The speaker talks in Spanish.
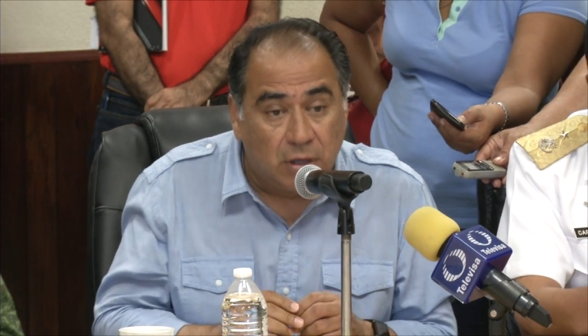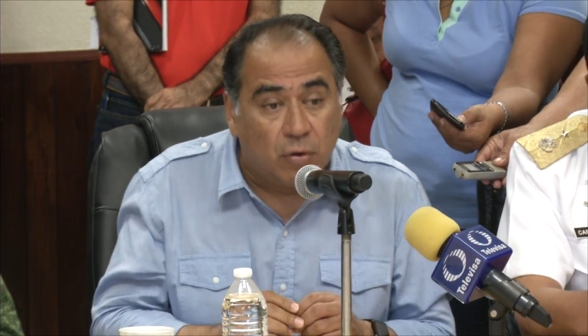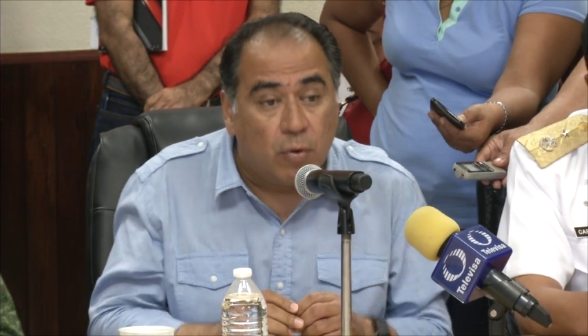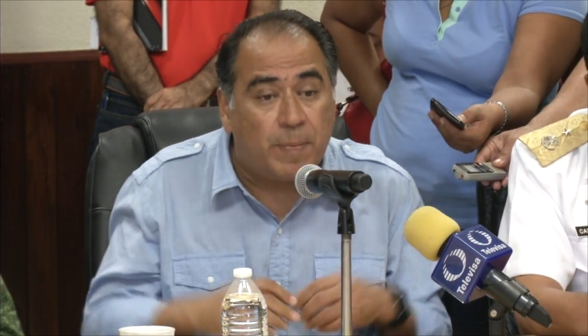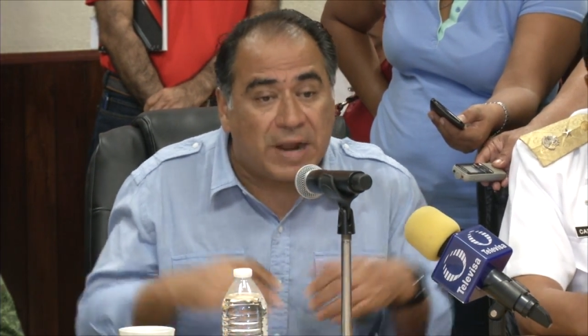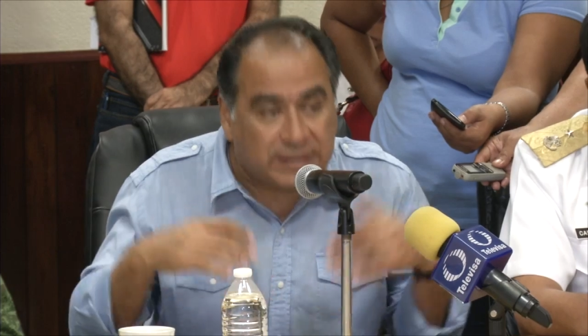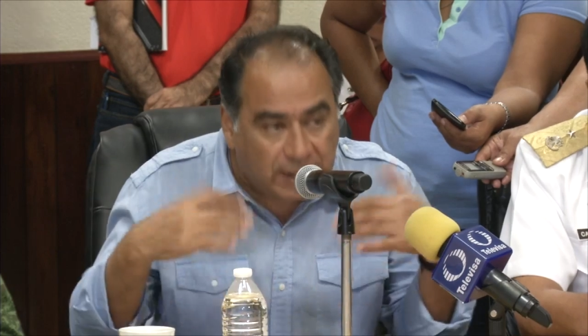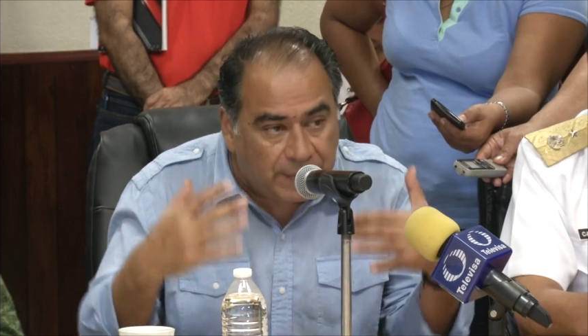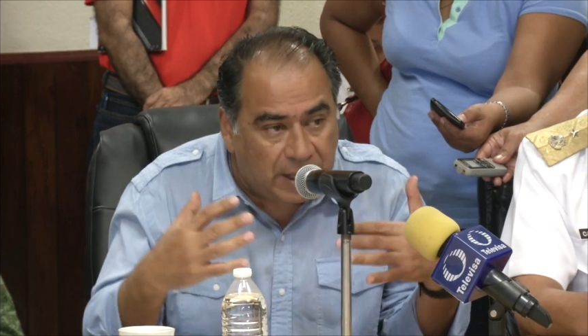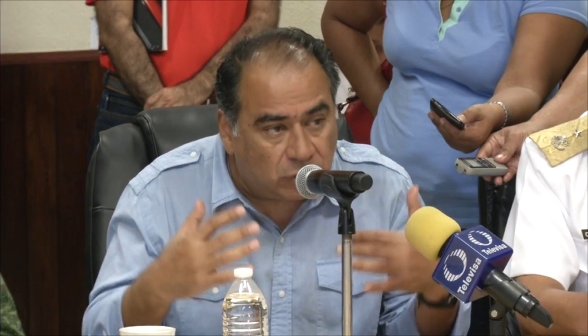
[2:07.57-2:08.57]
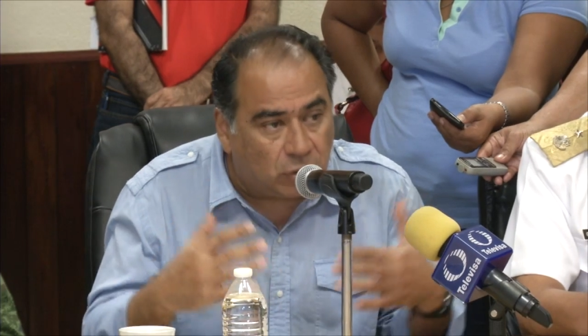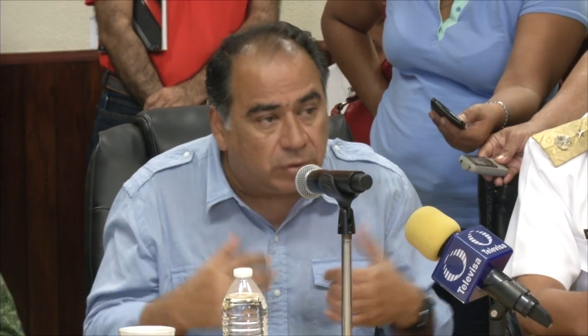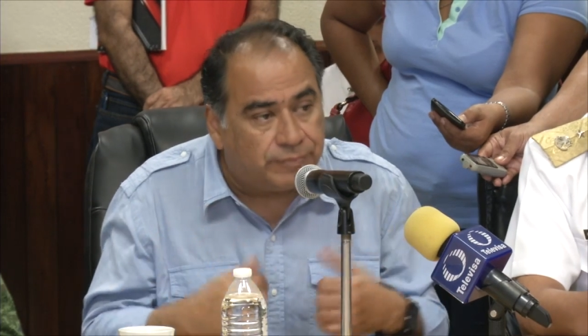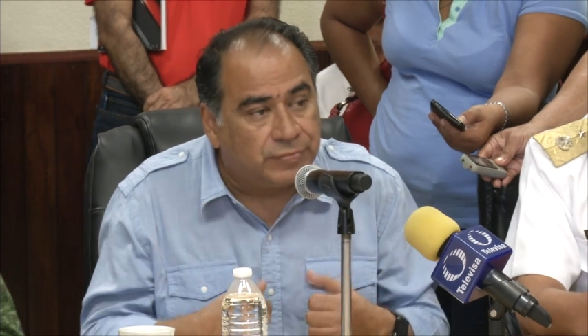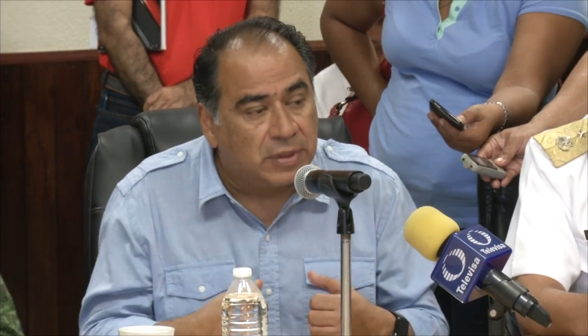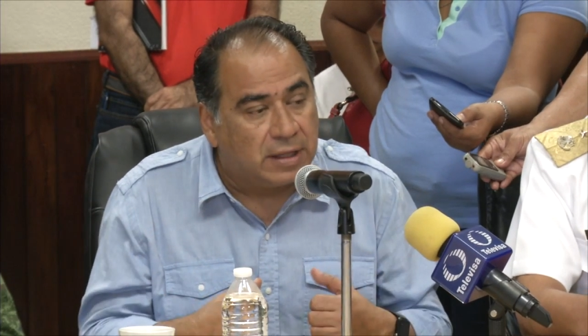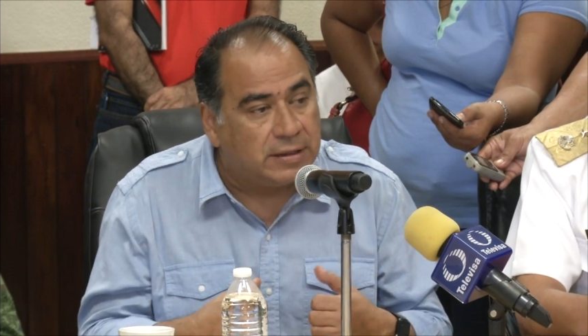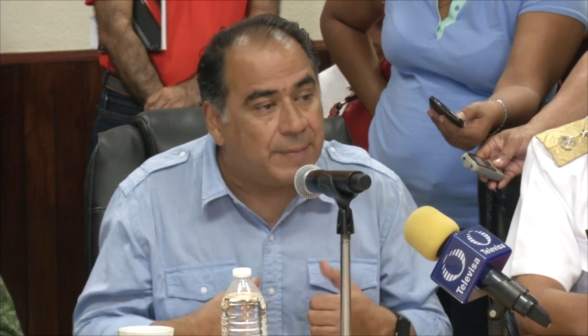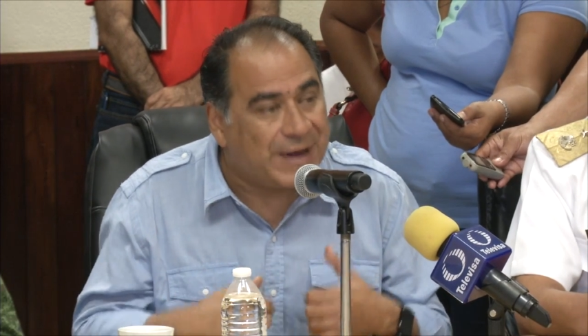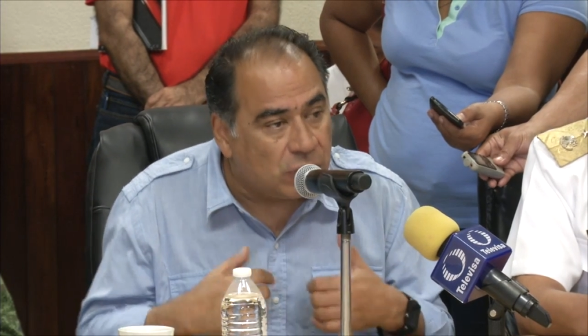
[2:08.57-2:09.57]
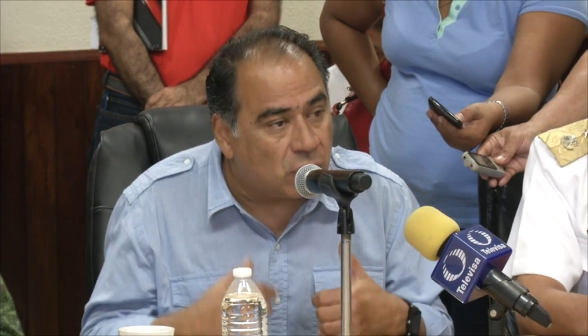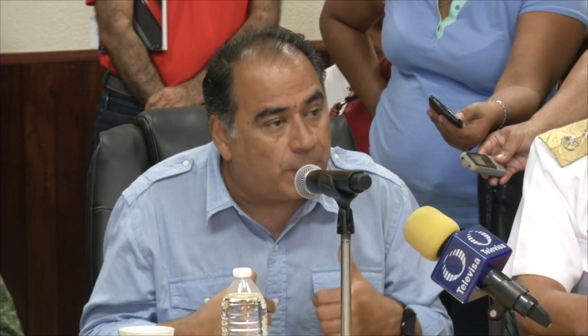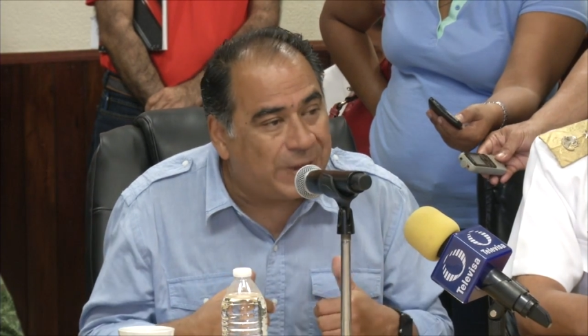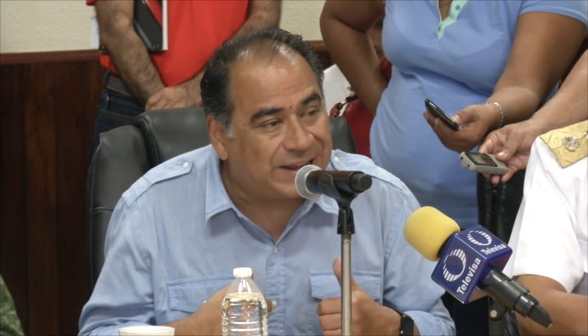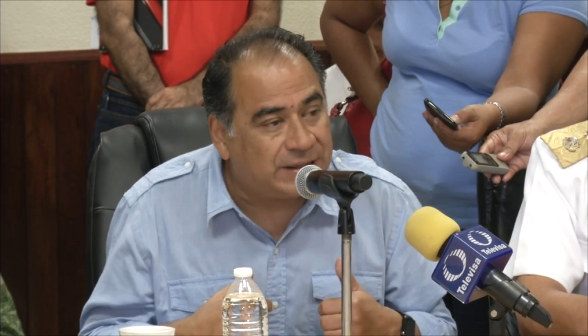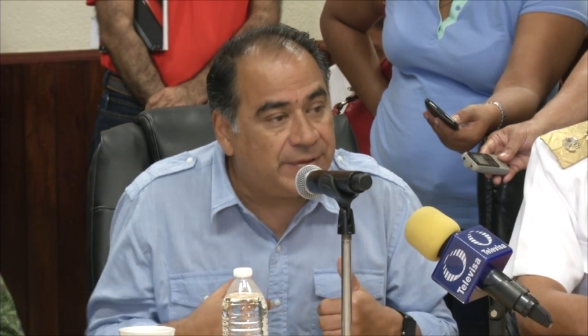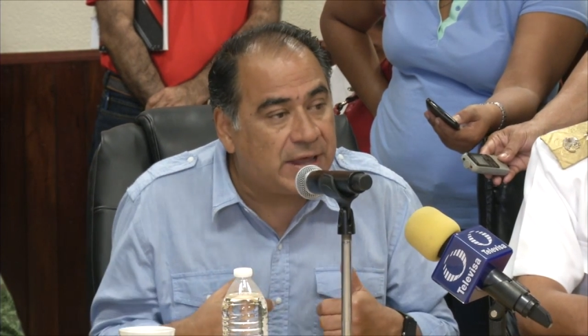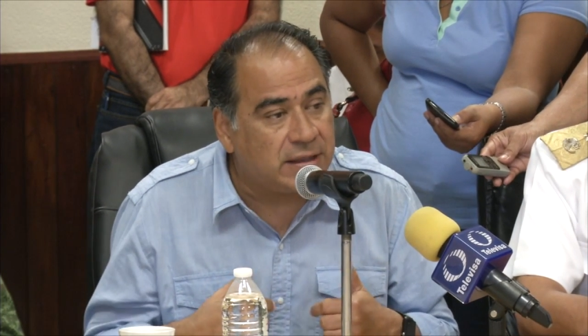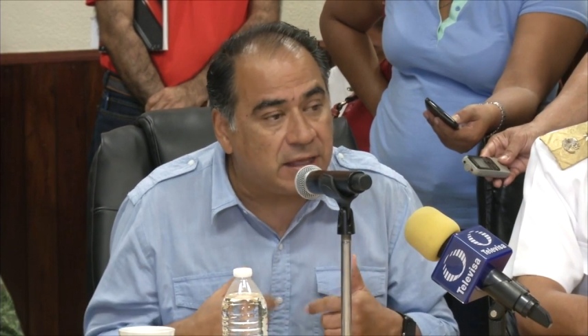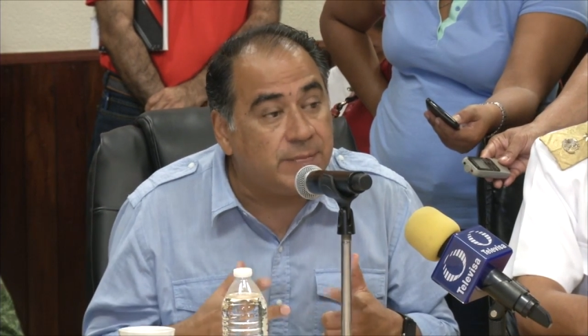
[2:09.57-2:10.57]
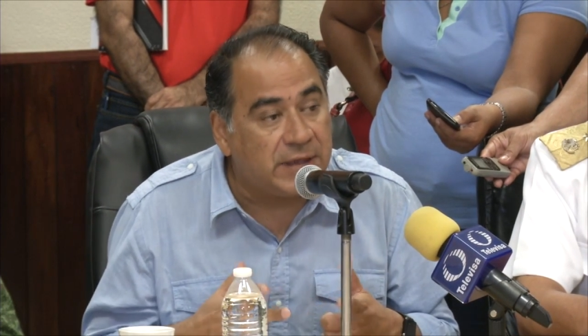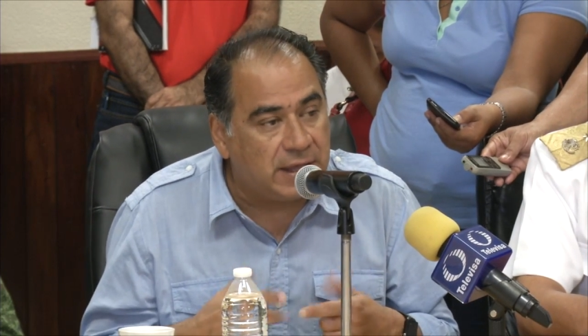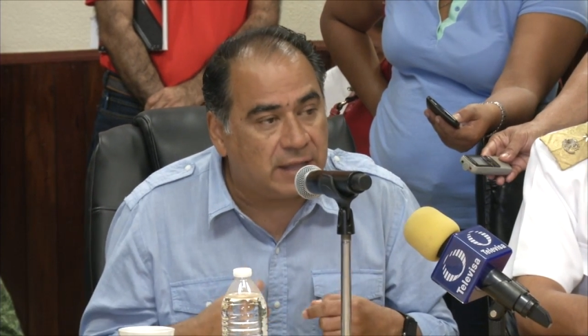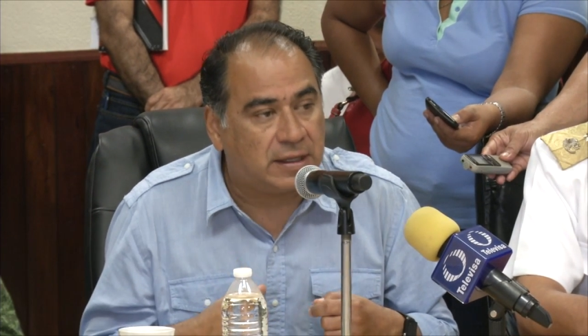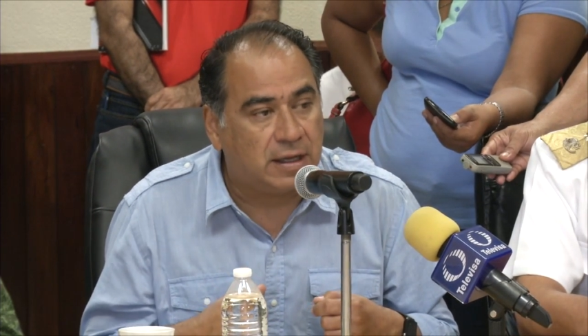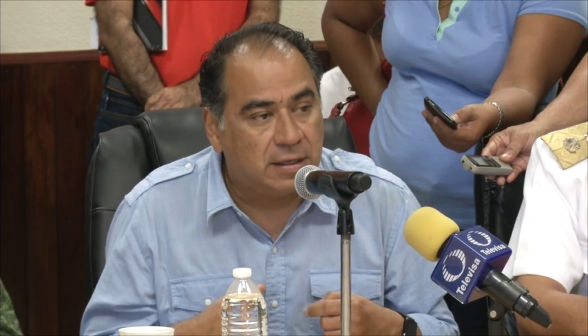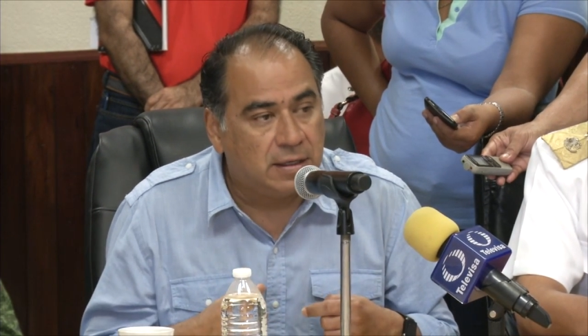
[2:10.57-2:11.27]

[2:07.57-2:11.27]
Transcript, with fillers: un planteamiento de mayor operatividad inmediata,